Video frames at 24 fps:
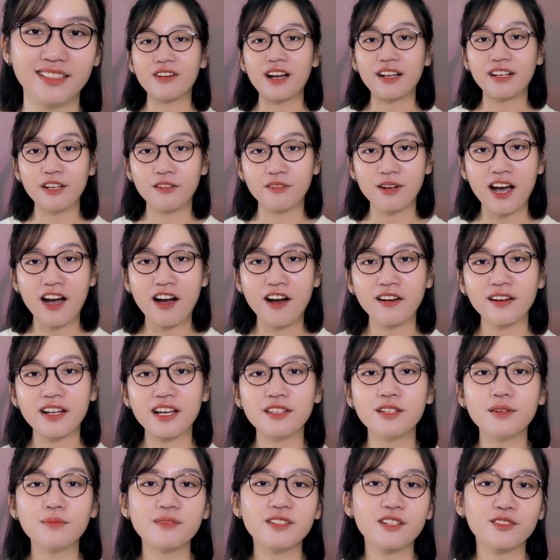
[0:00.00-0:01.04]
và điều đó đã
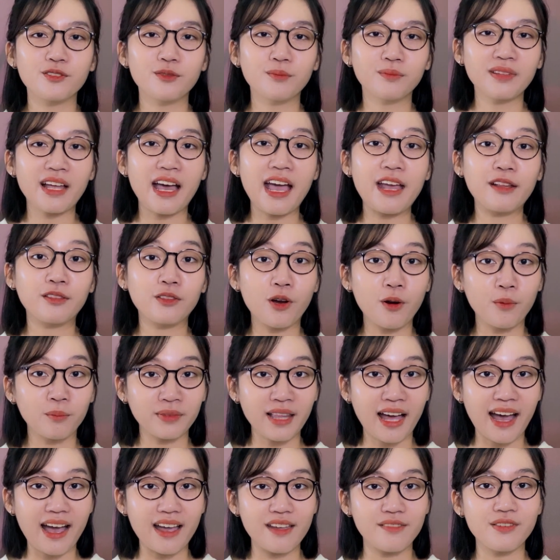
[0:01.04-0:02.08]
giúp cho chúng ta tồn
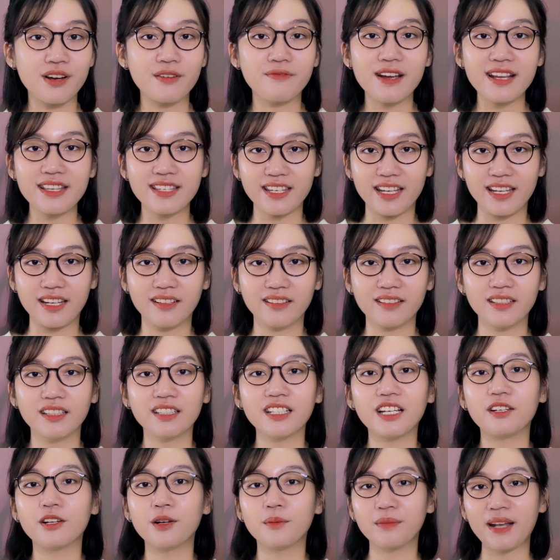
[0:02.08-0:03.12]
tại và phát triển đến
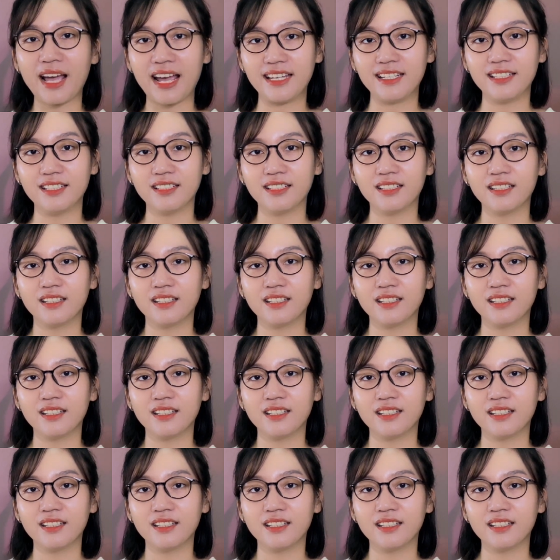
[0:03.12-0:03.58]
ngày hôm nay